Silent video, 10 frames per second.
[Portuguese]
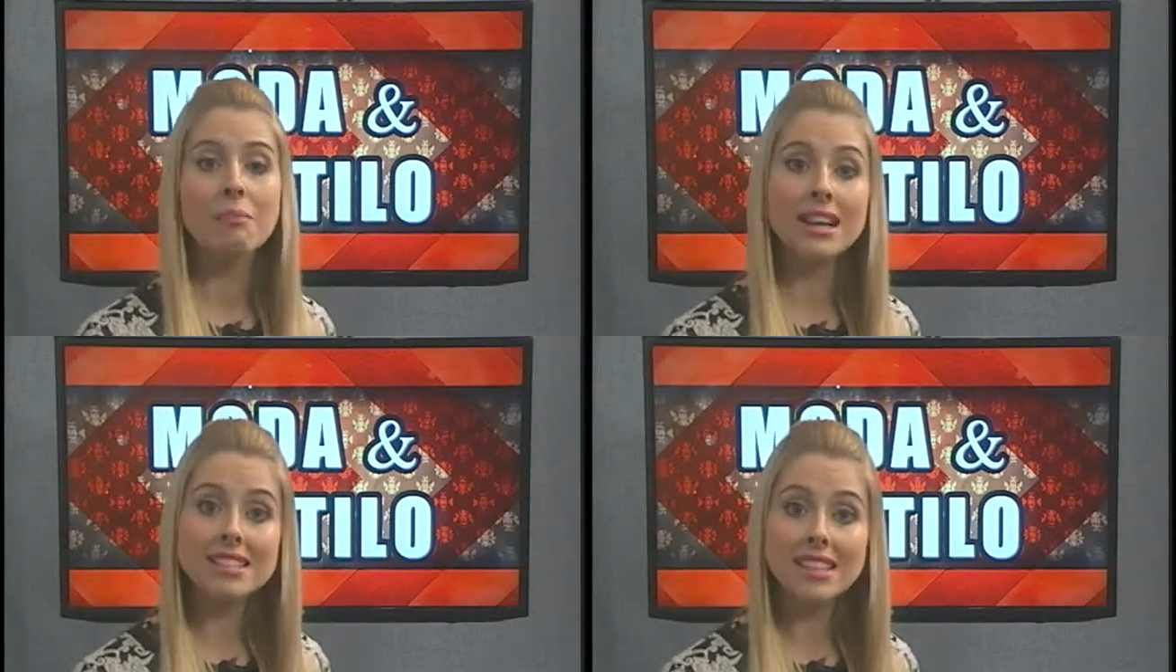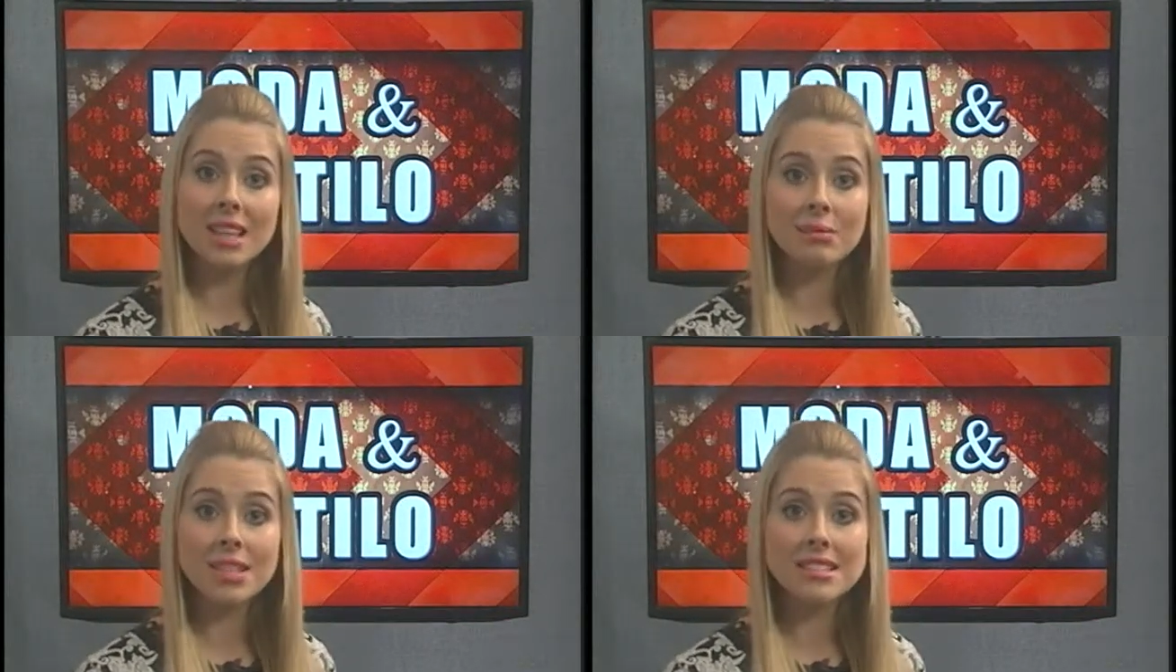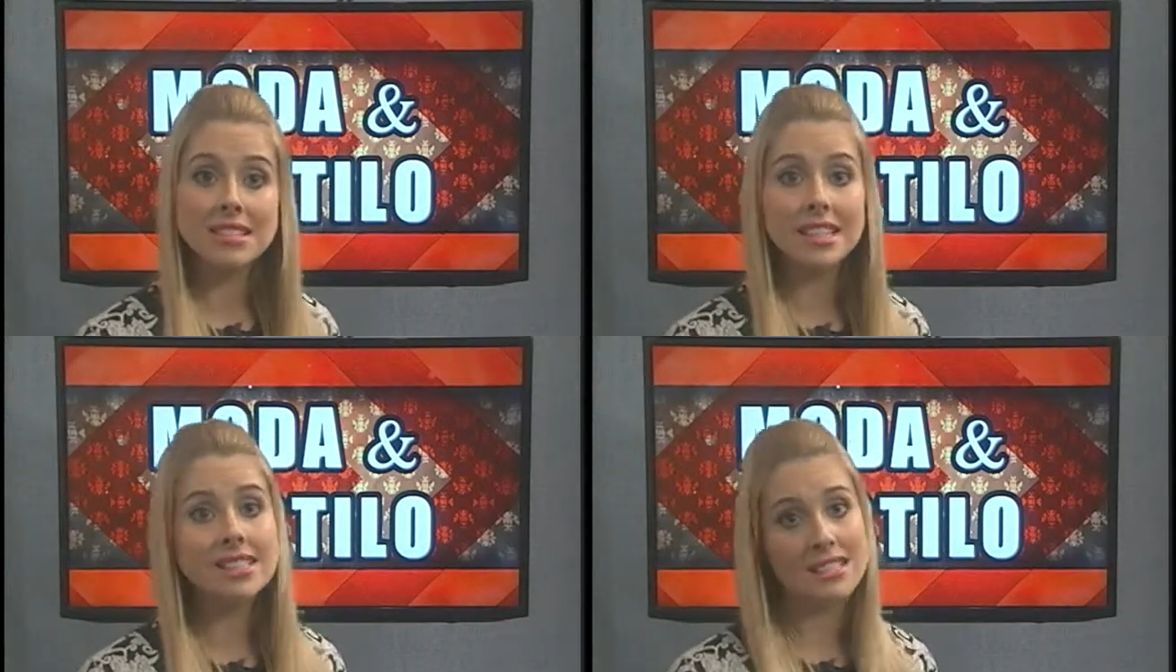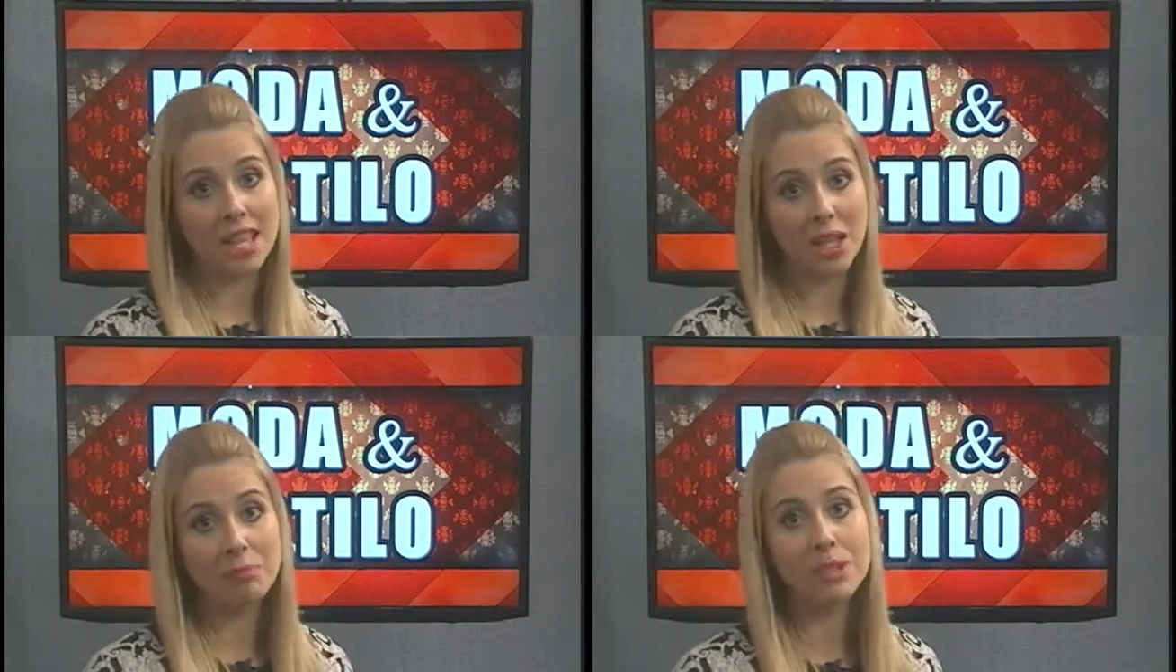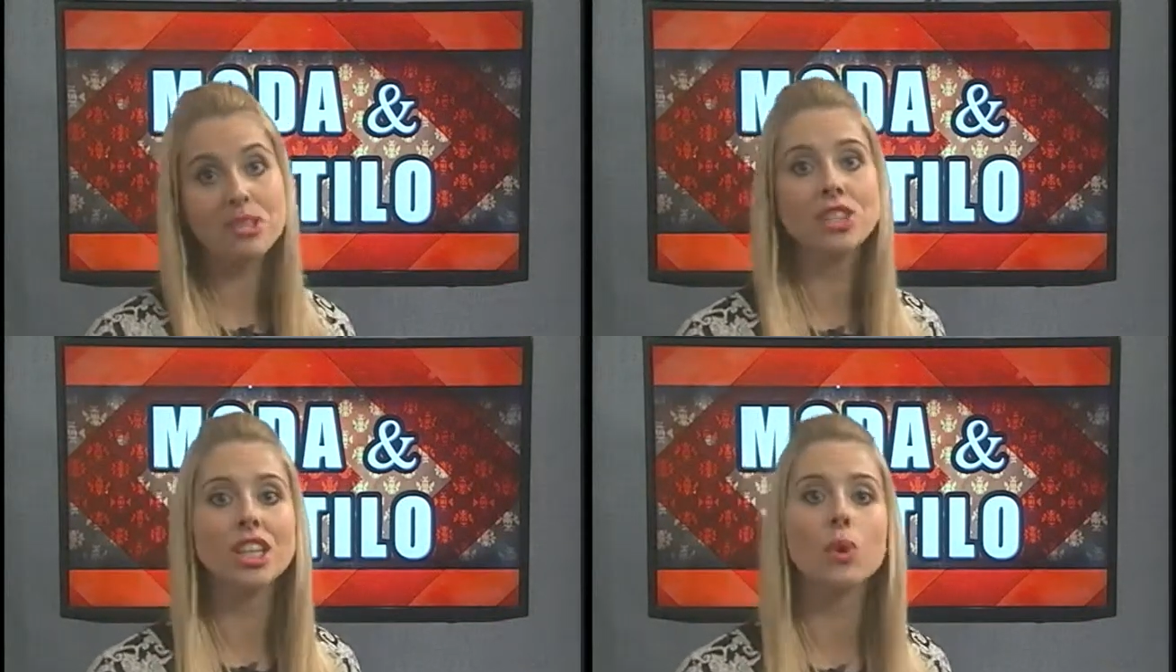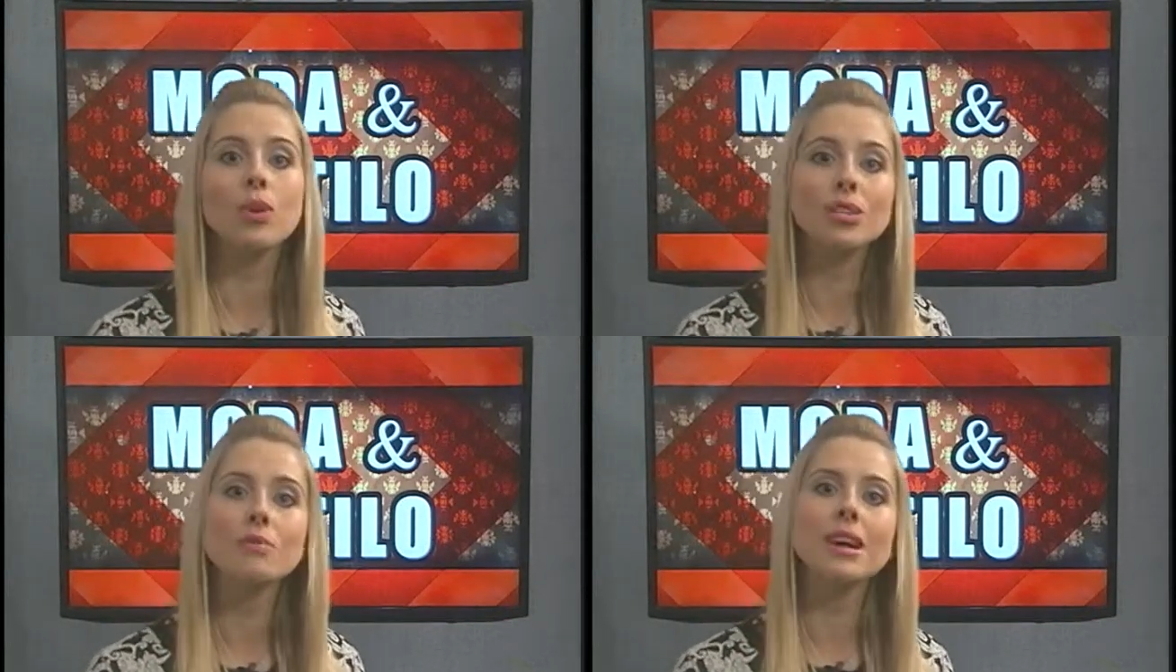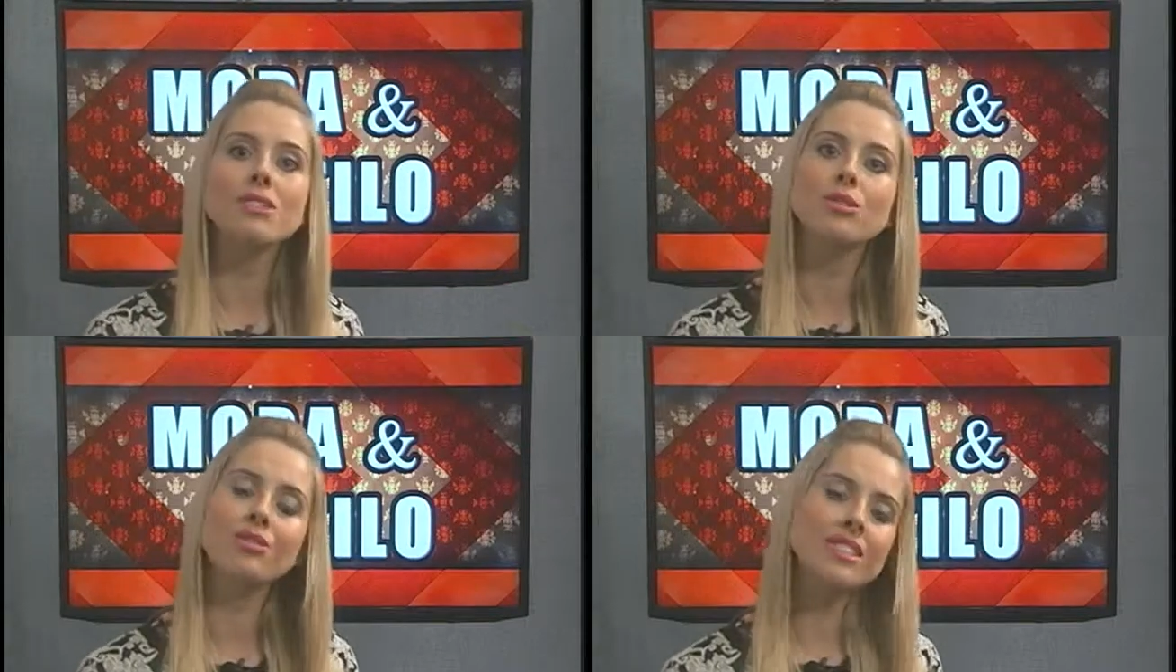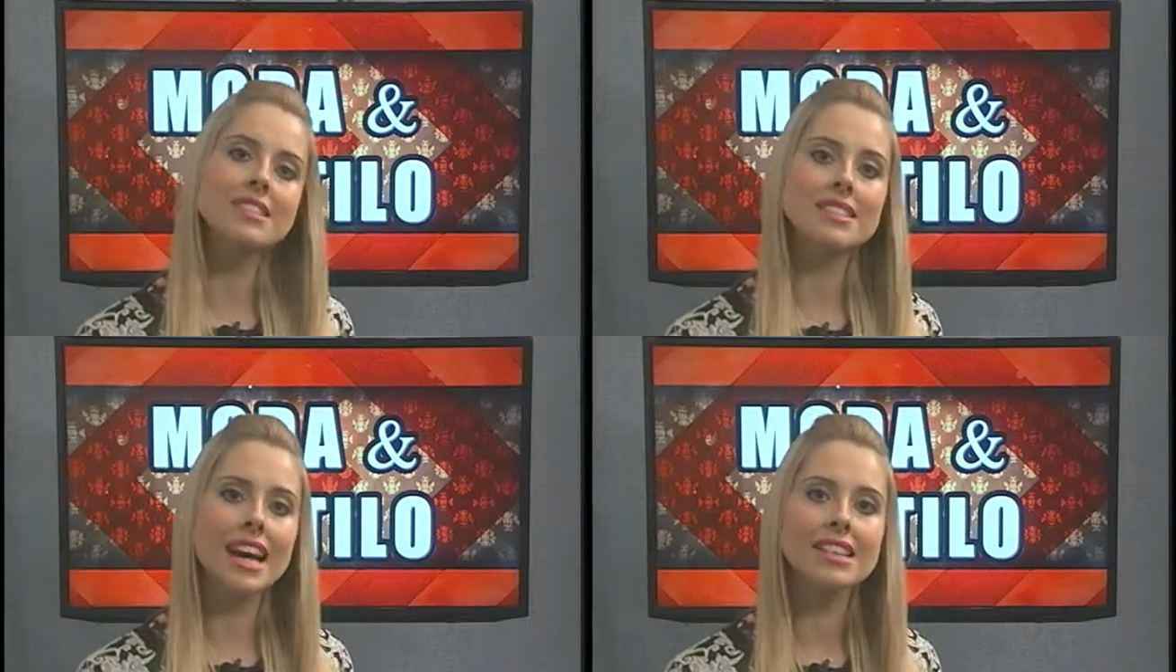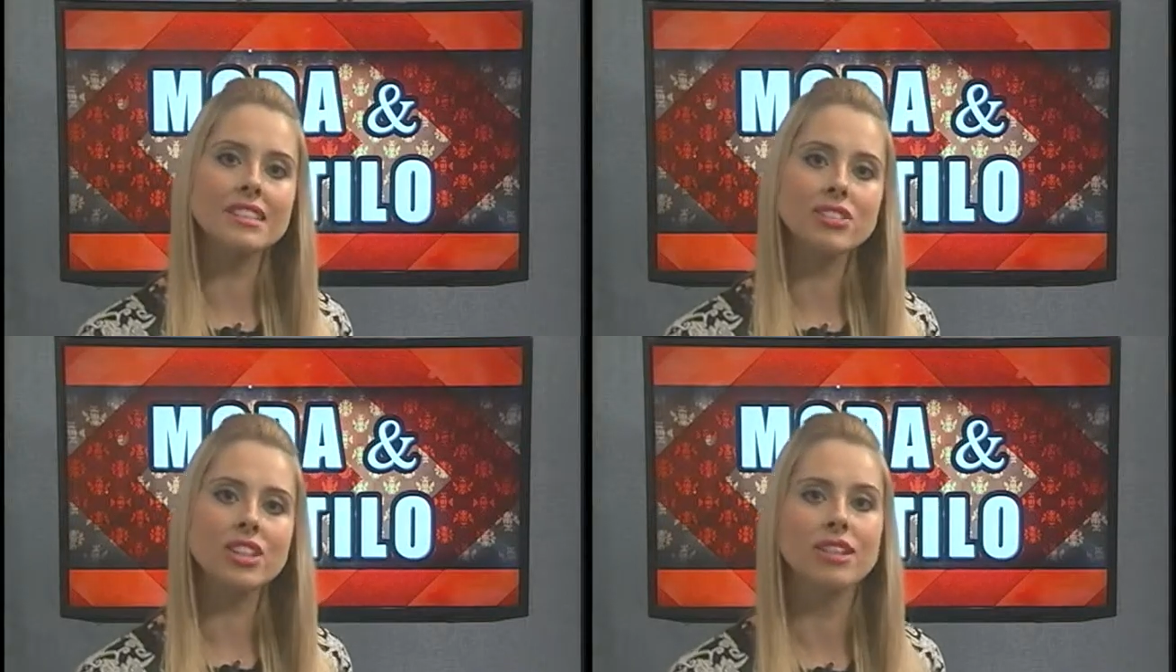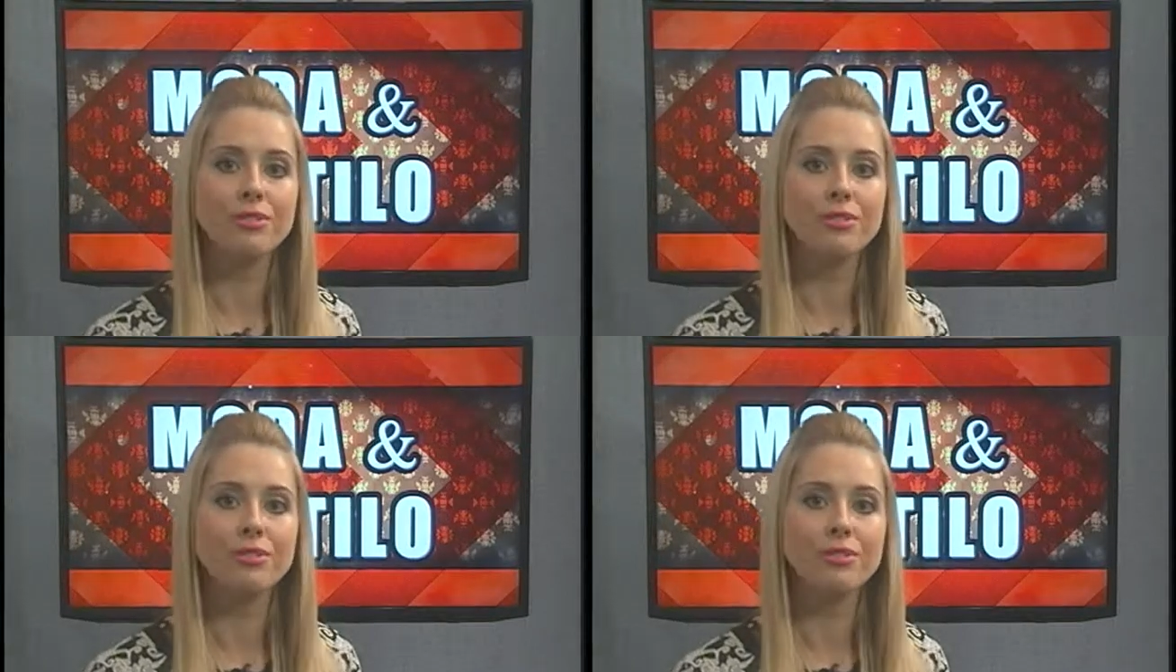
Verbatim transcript: mas lembre-se sempre de que quanto mais oversized ele